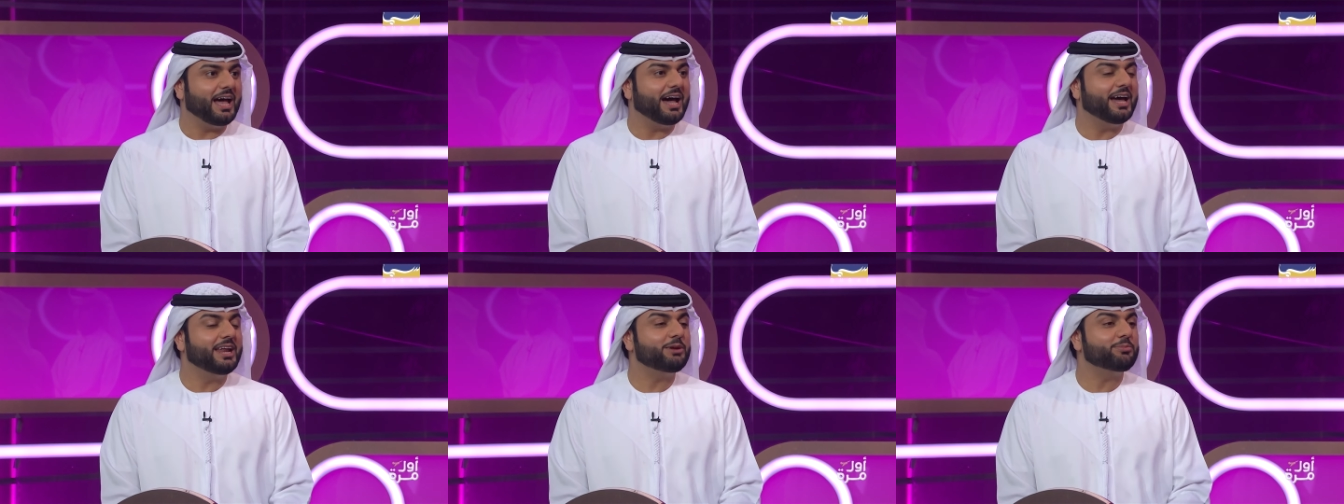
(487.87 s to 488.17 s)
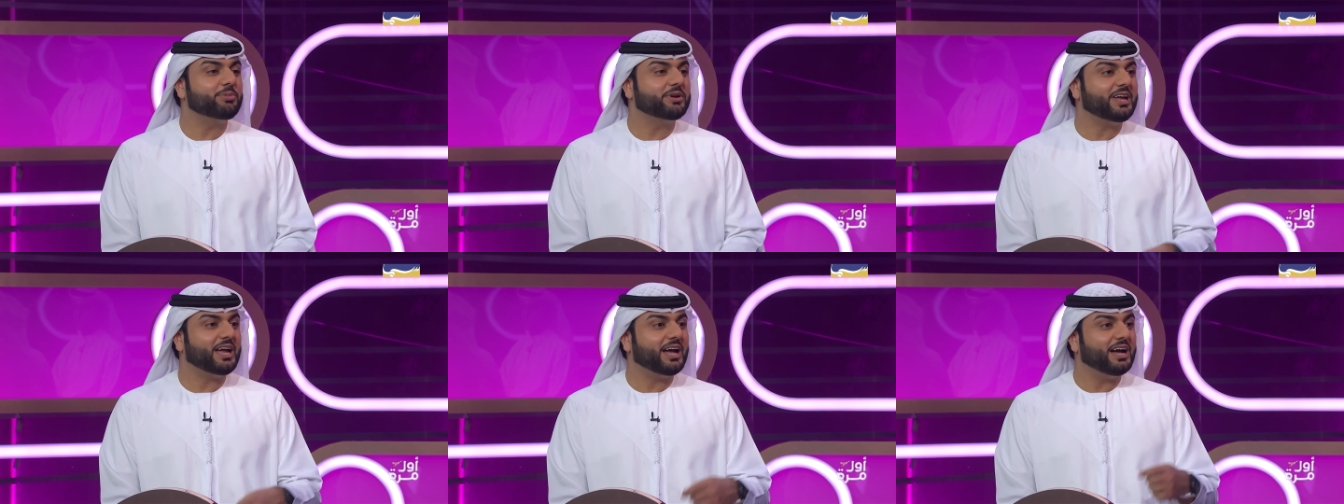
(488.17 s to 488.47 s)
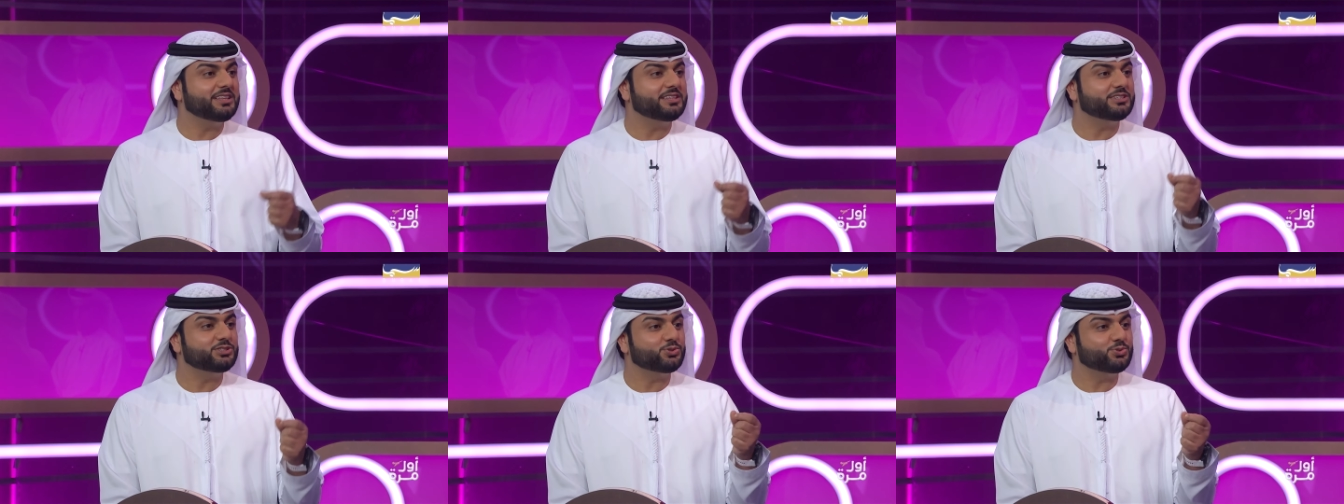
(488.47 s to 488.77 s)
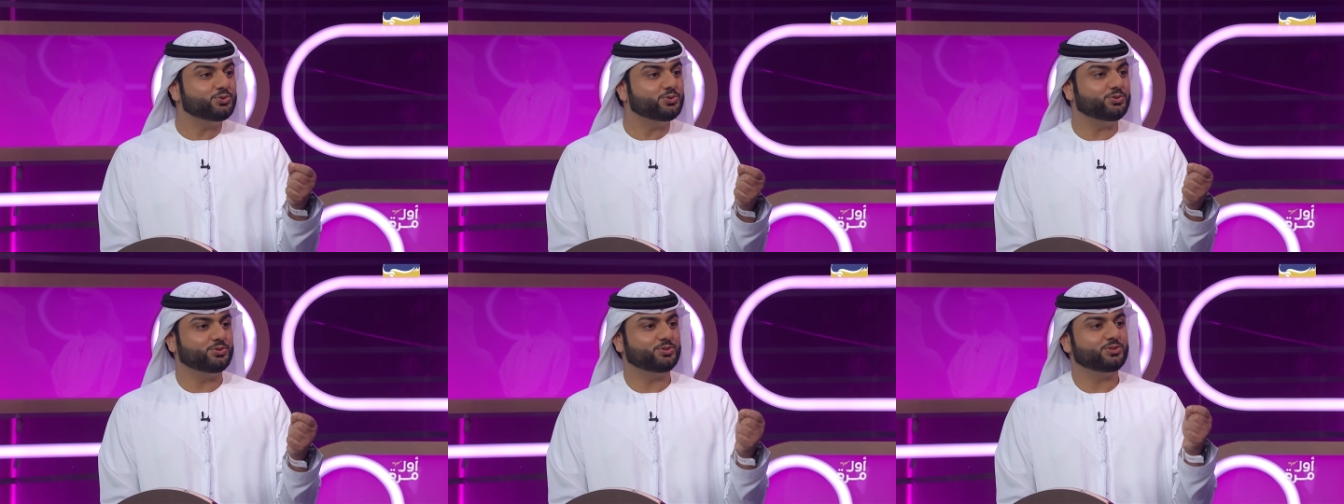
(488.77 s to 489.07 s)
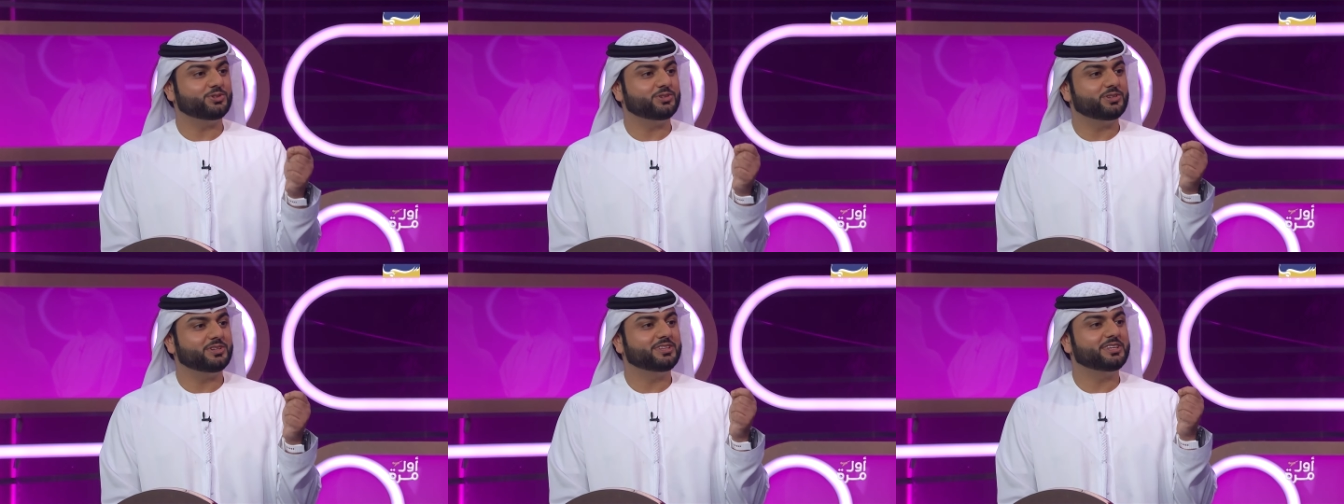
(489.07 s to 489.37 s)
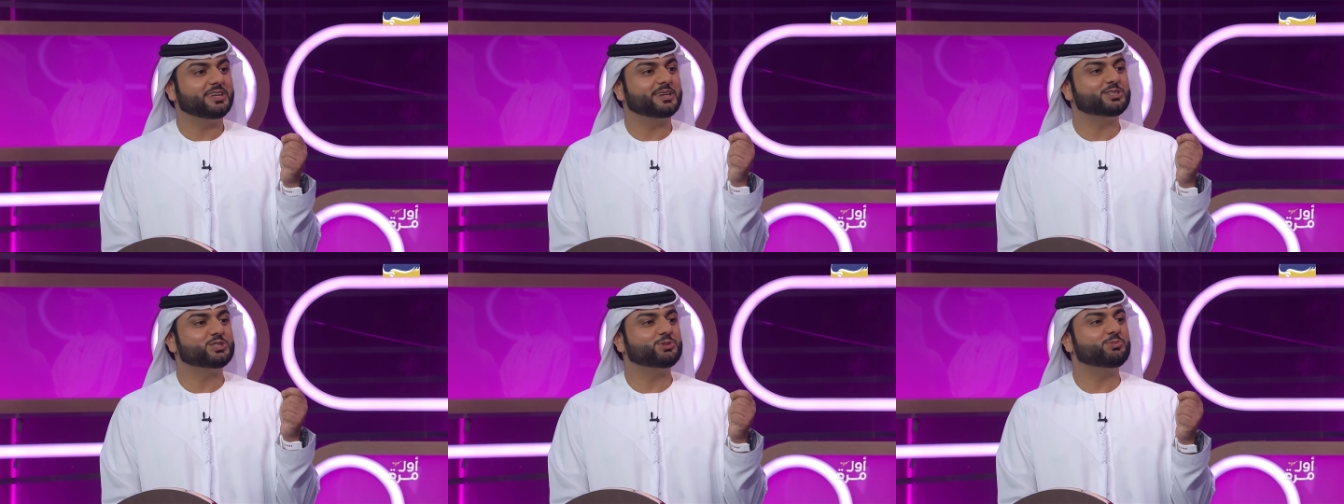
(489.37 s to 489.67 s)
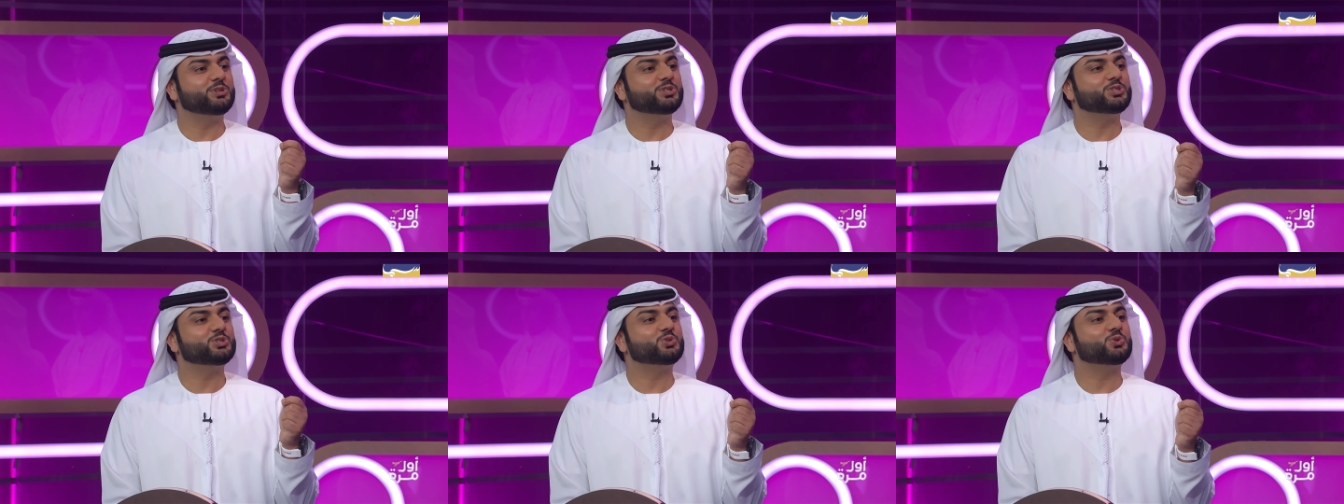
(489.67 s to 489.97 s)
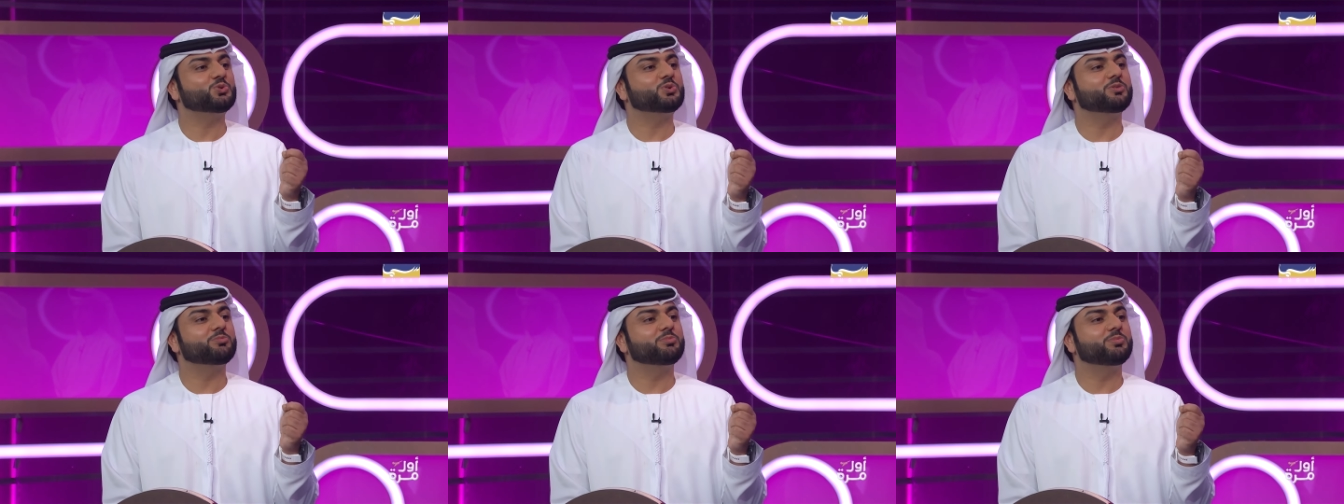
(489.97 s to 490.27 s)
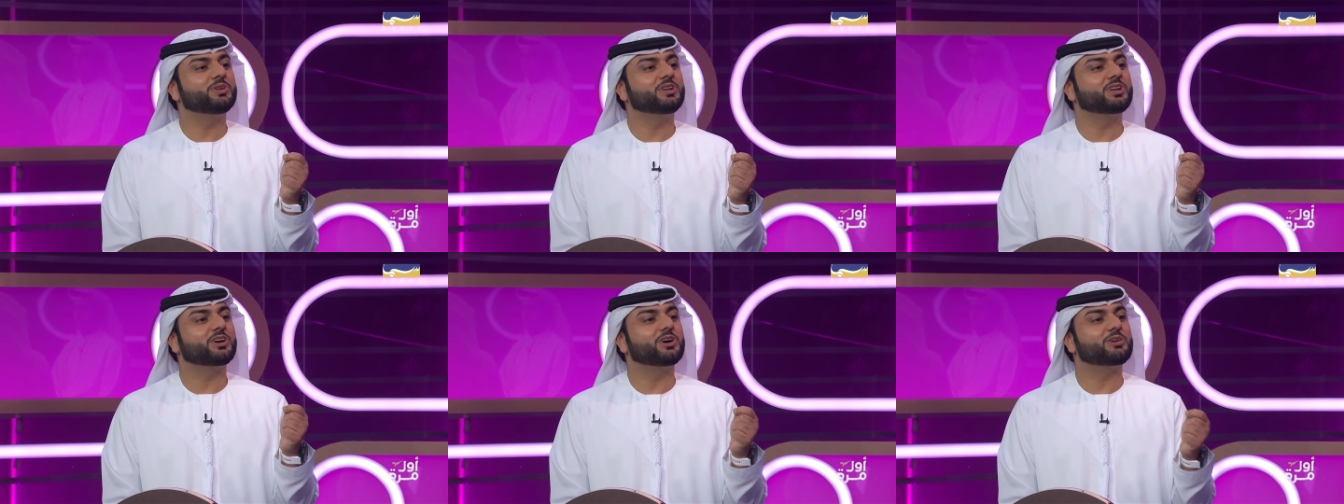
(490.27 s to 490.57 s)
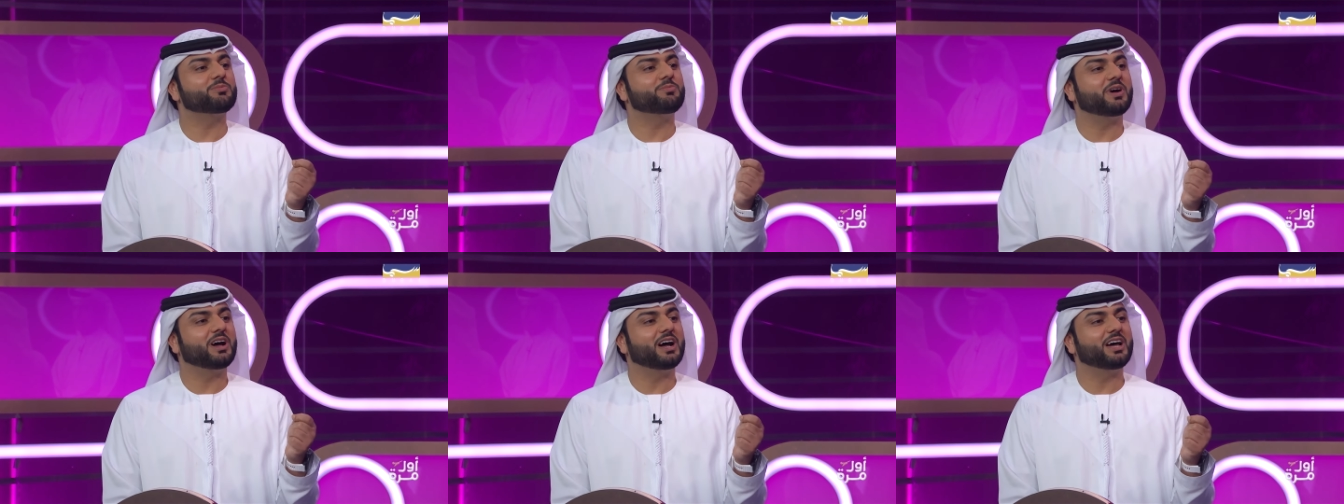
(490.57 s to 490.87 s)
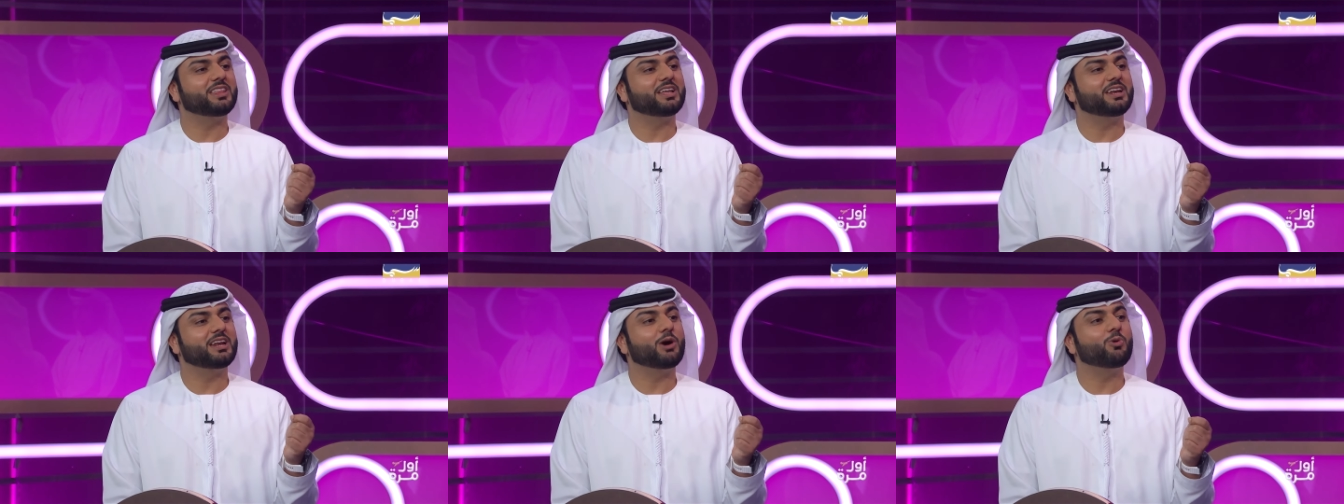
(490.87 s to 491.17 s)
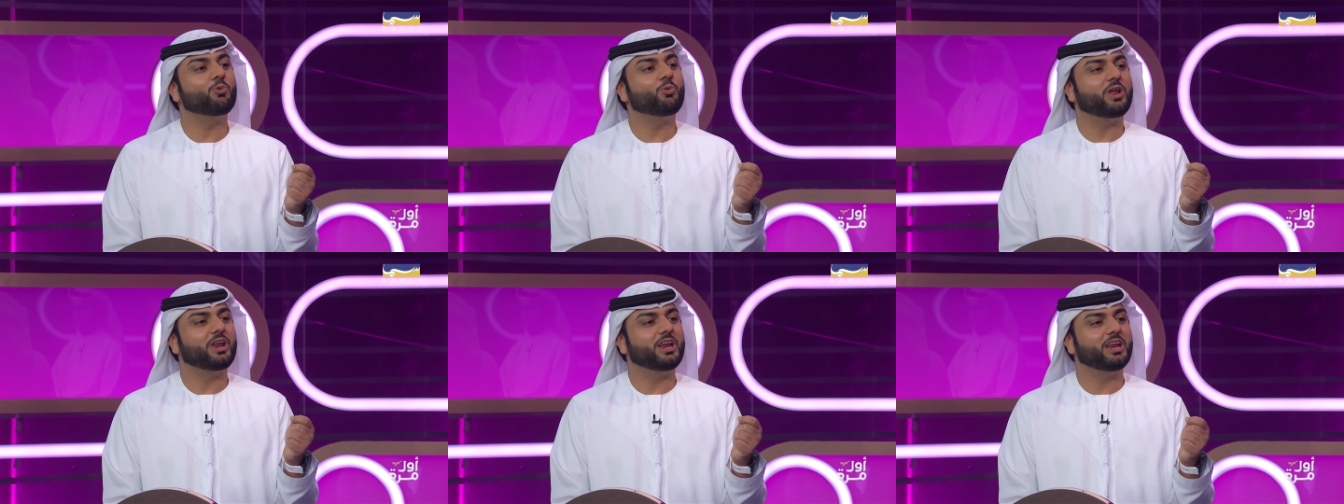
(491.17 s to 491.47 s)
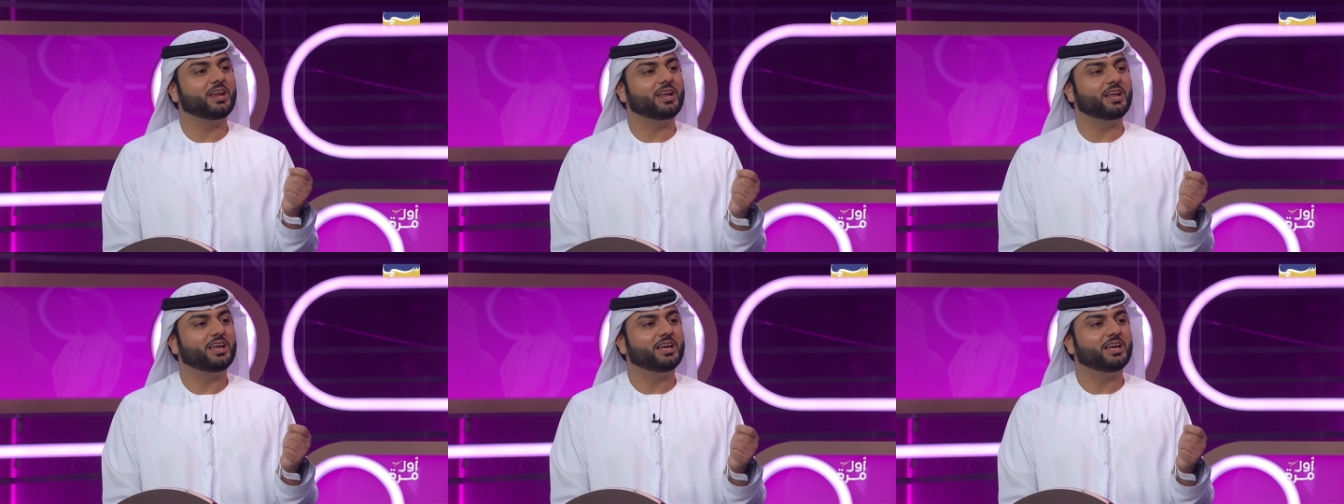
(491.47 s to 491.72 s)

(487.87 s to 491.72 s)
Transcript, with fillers: انا ابغي عاد شو ترجم لي شعور بالغربه هذا الاول